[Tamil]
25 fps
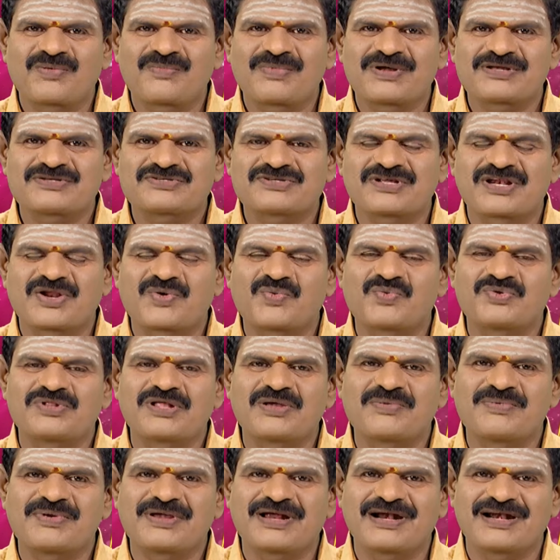மூலமாக சில
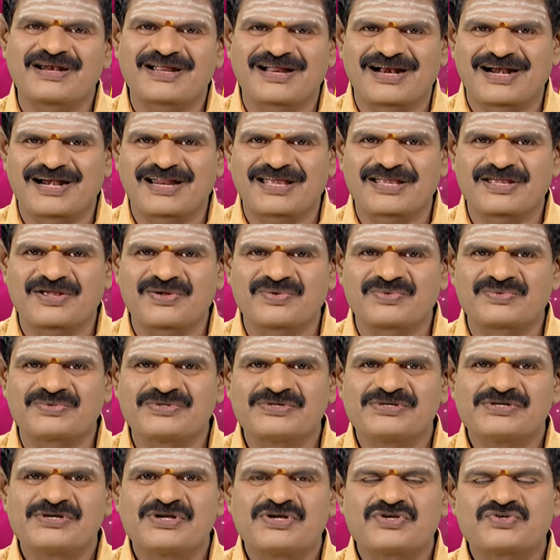உதவிகள் கிடைக்கும்
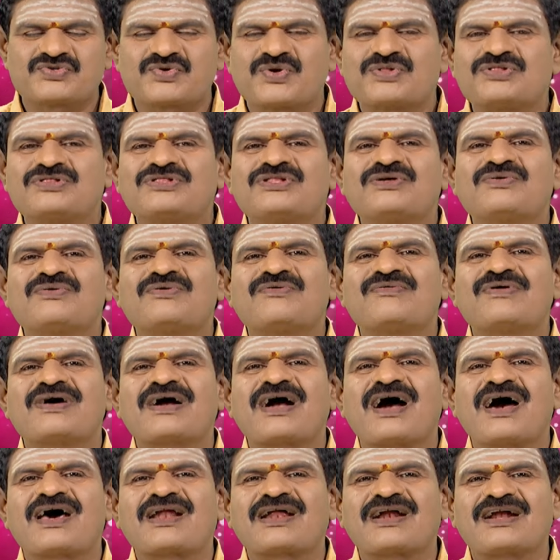சொத்து
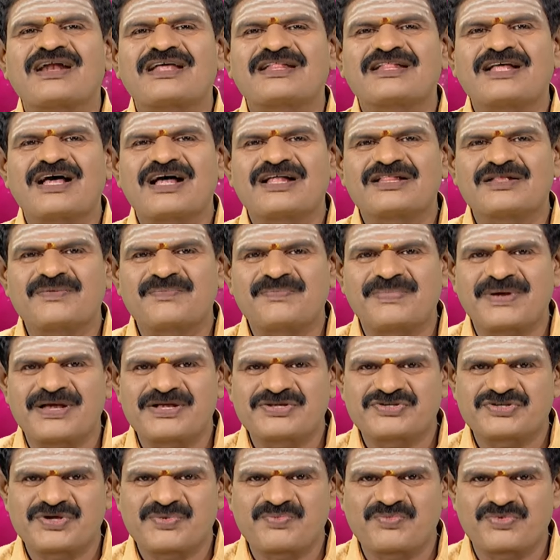விவகாரங்கள் ஏதாவது
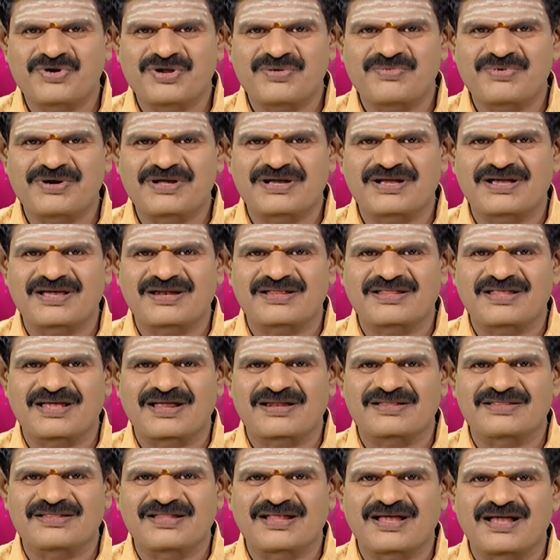பேசி முடிவெடுக்கிறதா
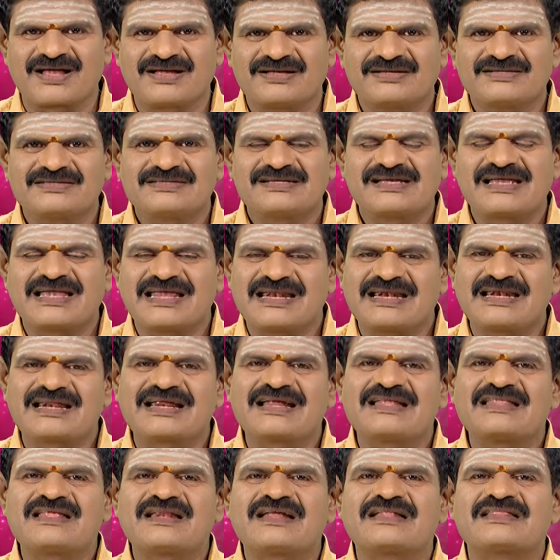இருந்தால்
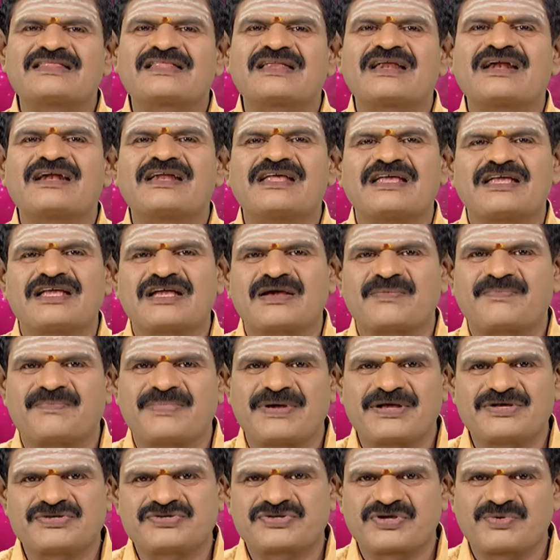இன்றைய தினத்தில் நீங்கள்
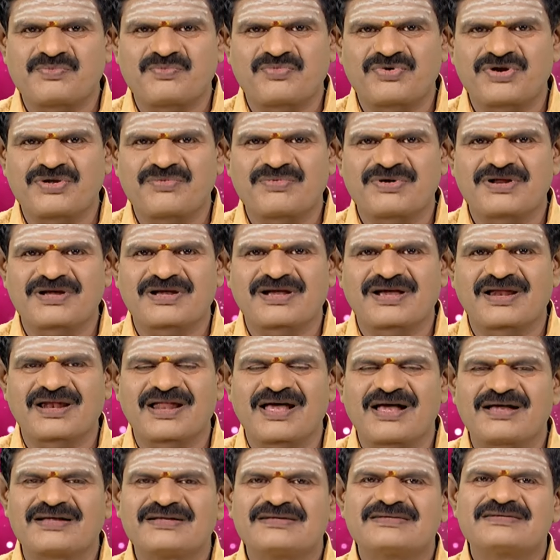பேசி
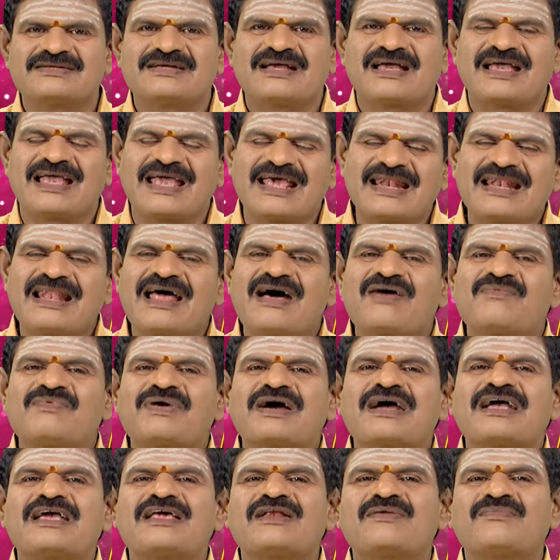முடிவெடுக்கலாம் எல்லா
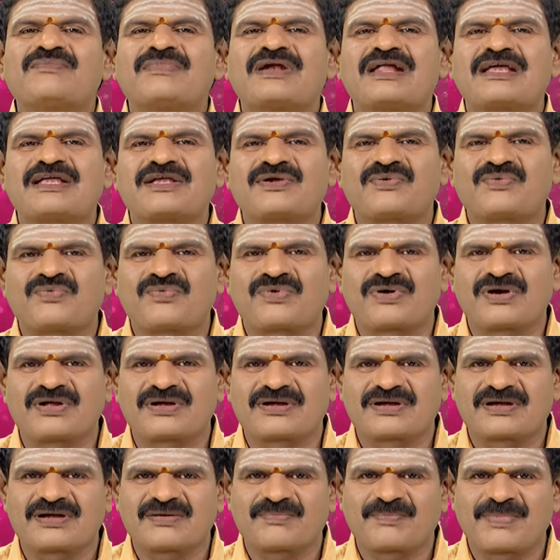வகையிலும் இன்னைக்கு
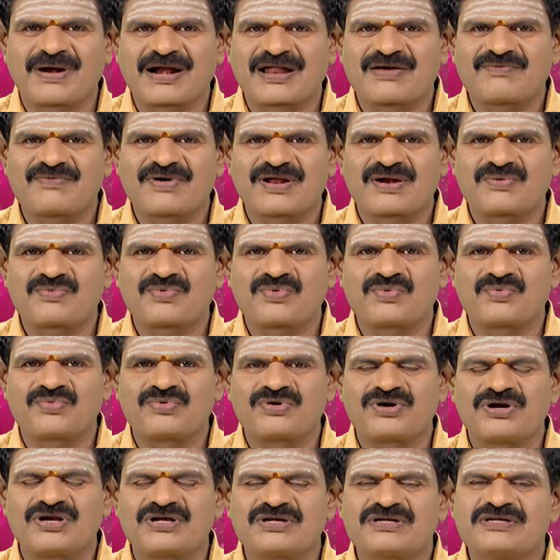உங்களுக்கு பணவரவு
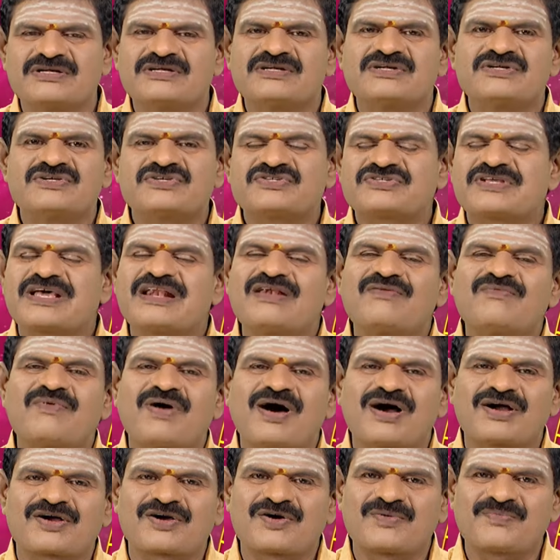உண்டு
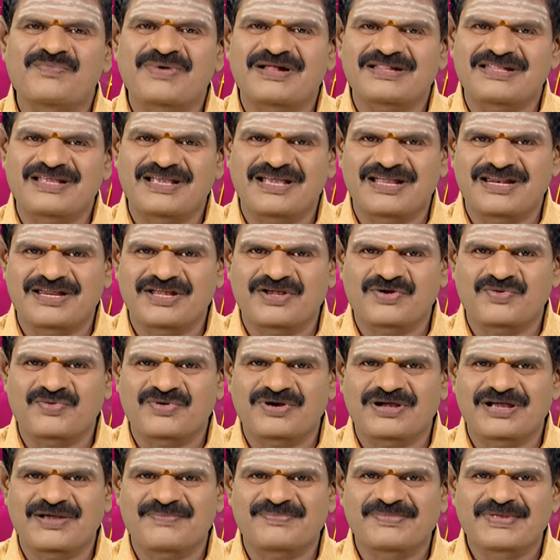செல்வாக்கும்
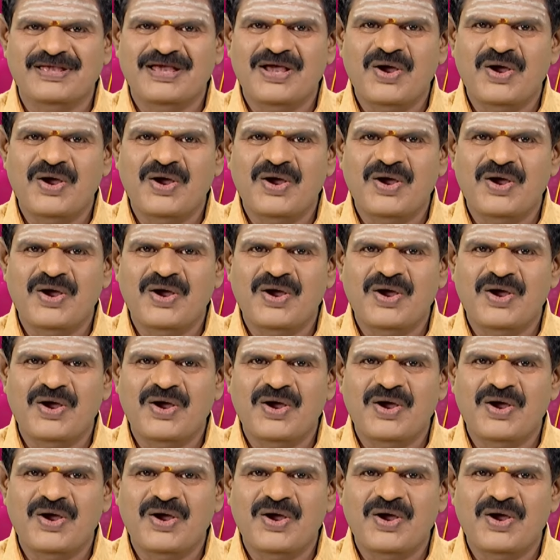அதிகரிக்குங்க